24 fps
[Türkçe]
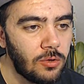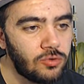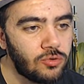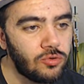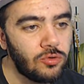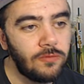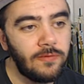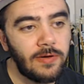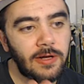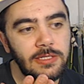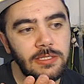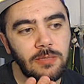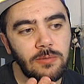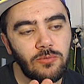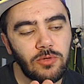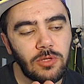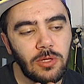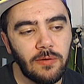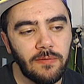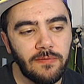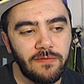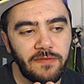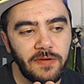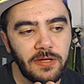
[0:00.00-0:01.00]
Şunu versem bu
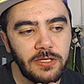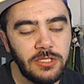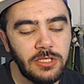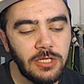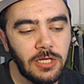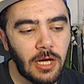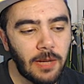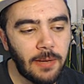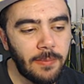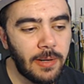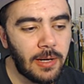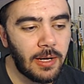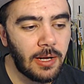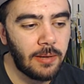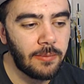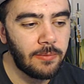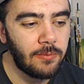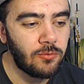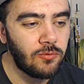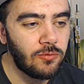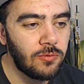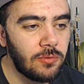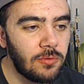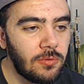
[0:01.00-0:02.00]
da feci ama
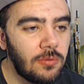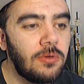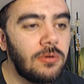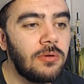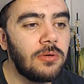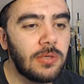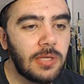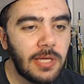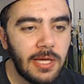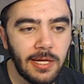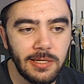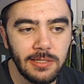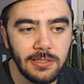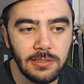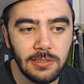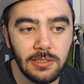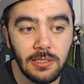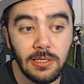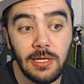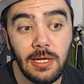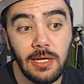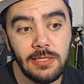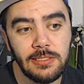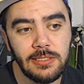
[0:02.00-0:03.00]
abi bunun e, keriz,
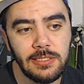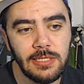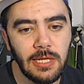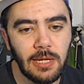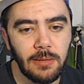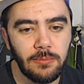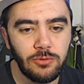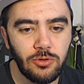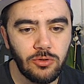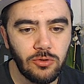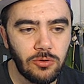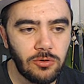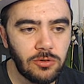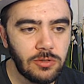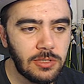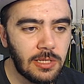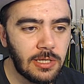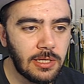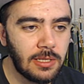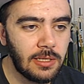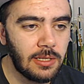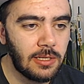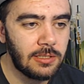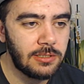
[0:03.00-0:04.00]
kerizlik yapmış oluruz
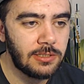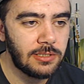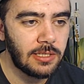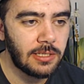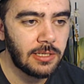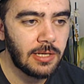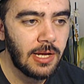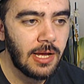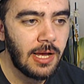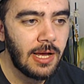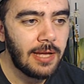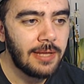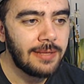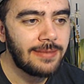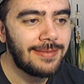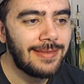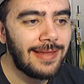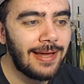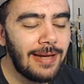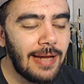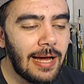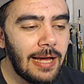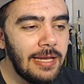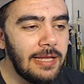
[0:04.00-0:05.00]
arkadaşlar.
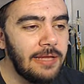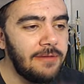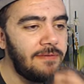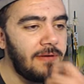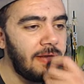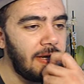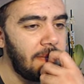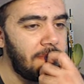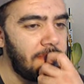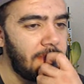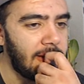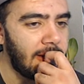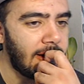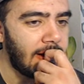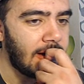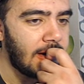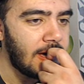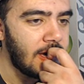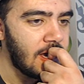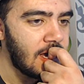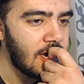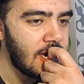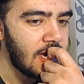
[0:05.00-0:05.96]
Dalali'yi vereyim mi ya?